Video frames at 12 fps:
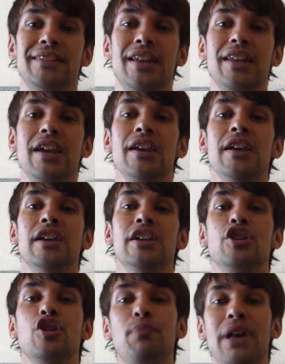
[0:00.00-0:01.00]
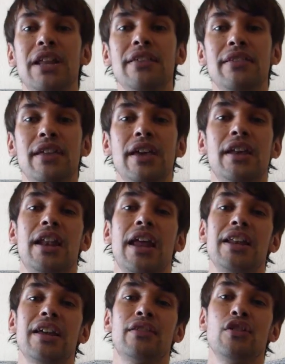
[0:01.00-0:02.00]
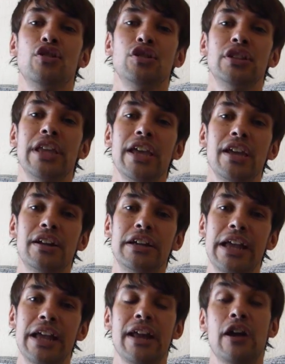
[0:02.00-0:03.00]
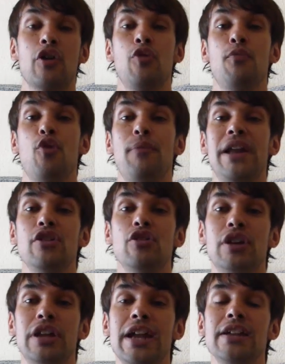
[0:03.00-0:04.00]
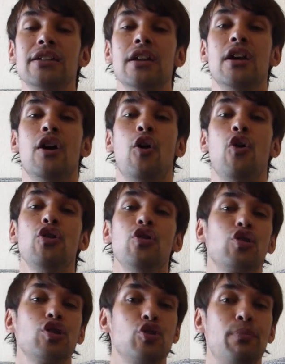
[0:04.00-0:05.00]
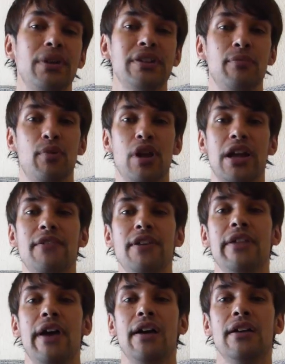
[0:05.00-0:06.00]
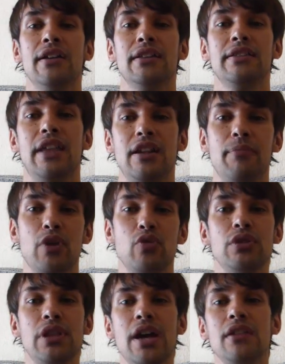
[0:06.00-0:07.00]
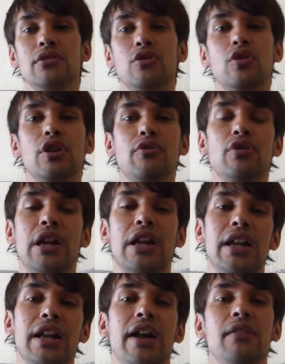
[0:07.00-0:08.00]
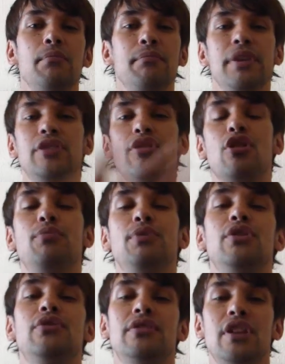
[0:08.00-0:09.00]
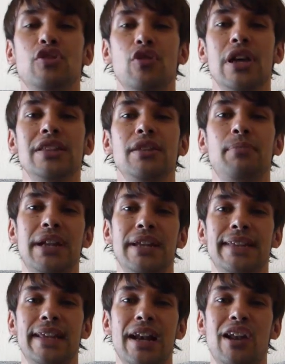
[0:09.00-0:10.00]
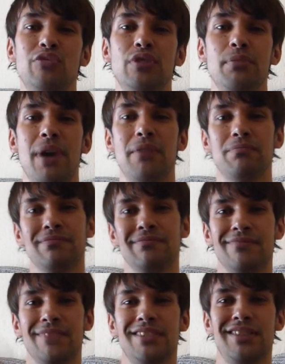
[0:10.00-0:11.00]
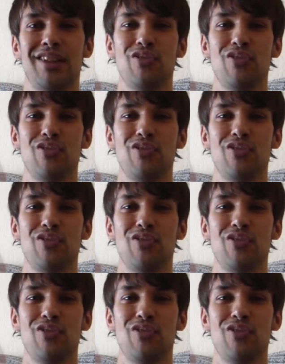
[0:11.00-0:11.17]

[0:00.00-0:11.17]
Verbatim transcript: serie, qué os parece la elección de Rihanna como Marion Crane o lo que se os pase por la cabeza. Dale a me gusta, suscribiros al canal, ve todos los vídeos de The New para estar a la última. Hasta